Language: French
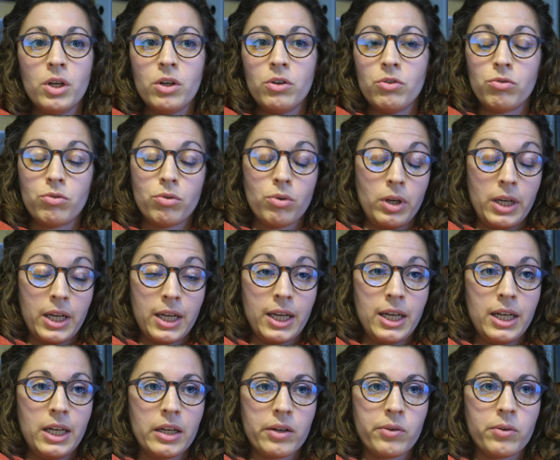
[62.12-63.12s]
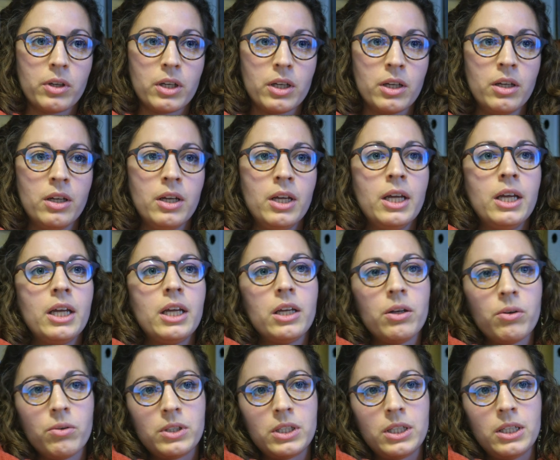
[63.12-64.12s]
sur les raies et les requins,
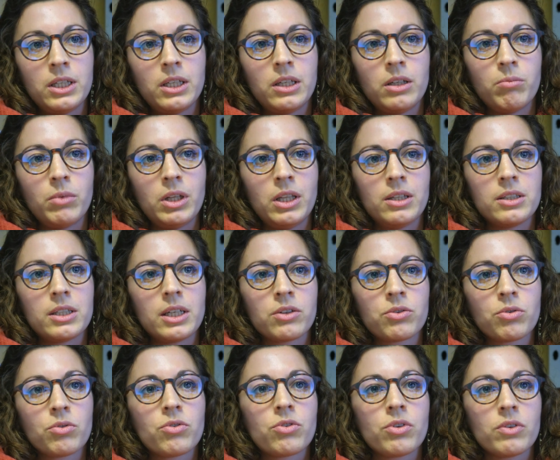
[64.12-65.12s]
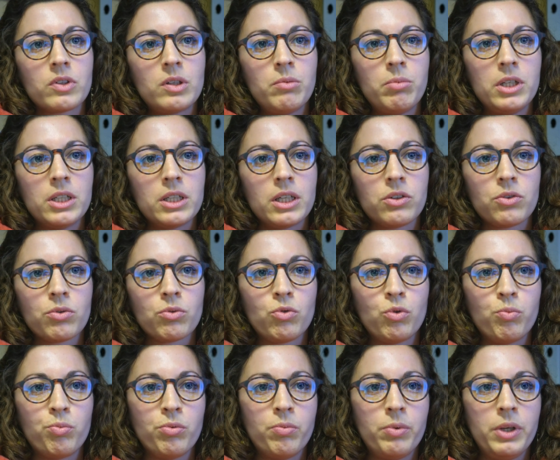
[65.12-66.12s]
et aussi qui mène des actions de sensibilisation
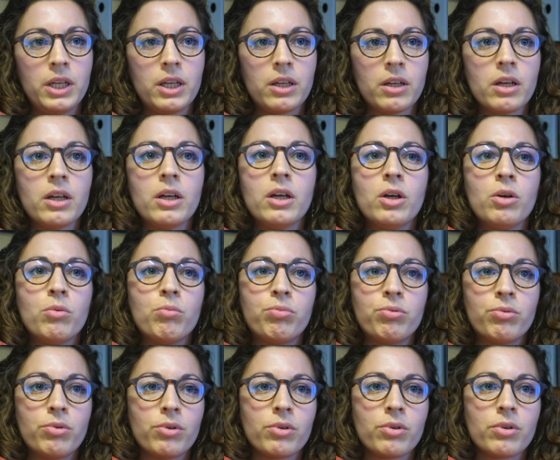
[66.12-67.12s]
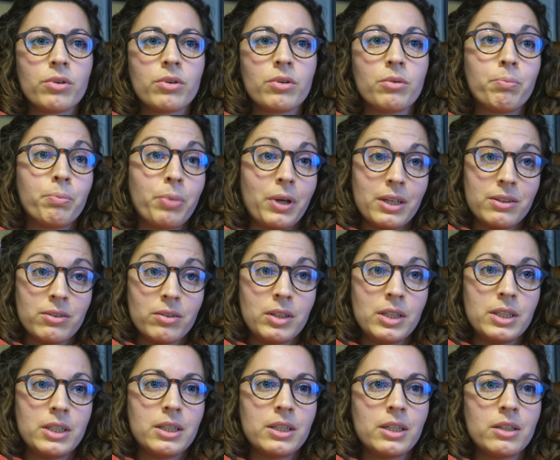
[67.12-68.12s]
du public pour
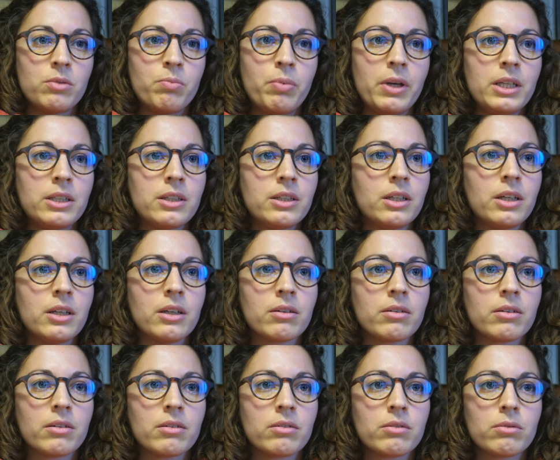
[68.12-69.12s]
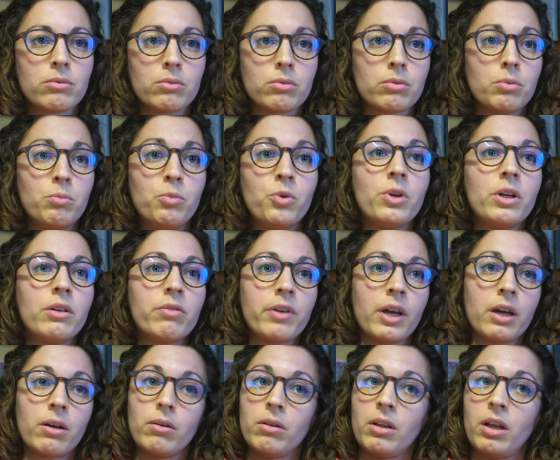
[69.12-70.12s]
présenter ces espèces et mieux les
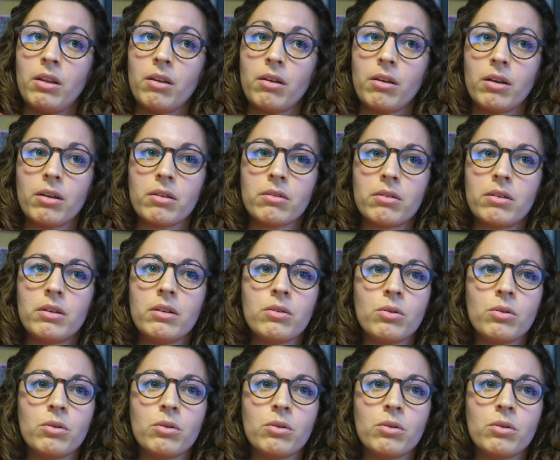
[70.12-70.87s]
faire connaître et ainsi